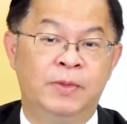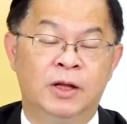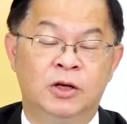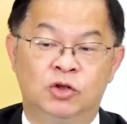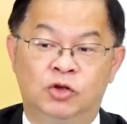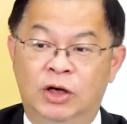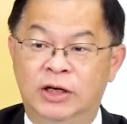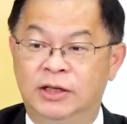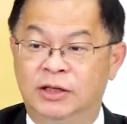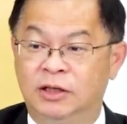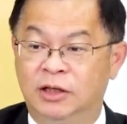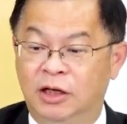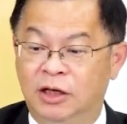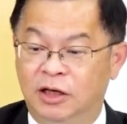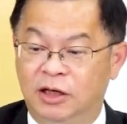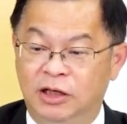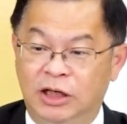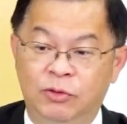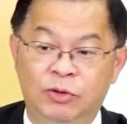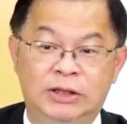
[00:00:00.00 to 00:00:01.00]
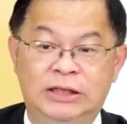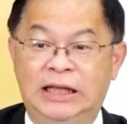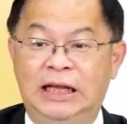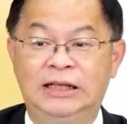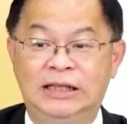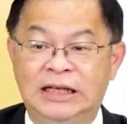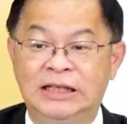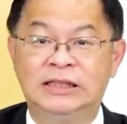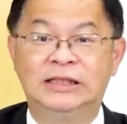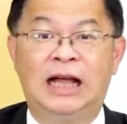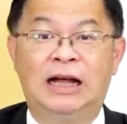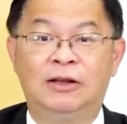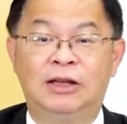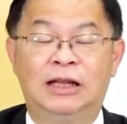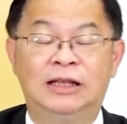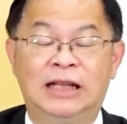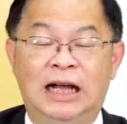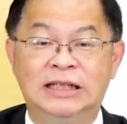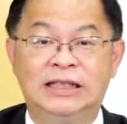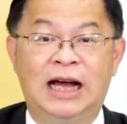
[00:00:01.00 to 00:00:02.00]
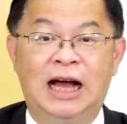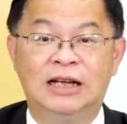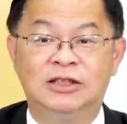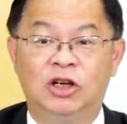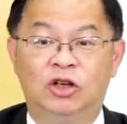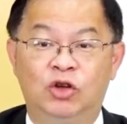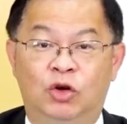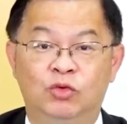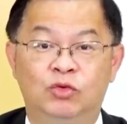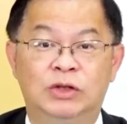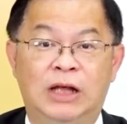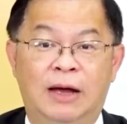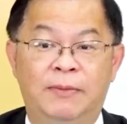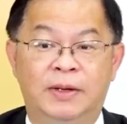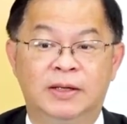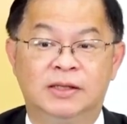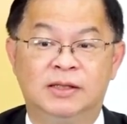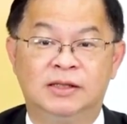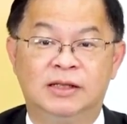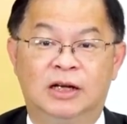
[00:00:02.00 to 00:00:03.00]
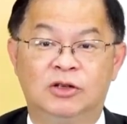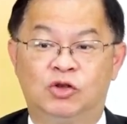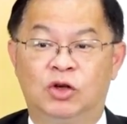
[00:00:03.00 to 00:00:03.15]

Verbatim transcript: 所以因为但是大大家还是要涌入台北市啊，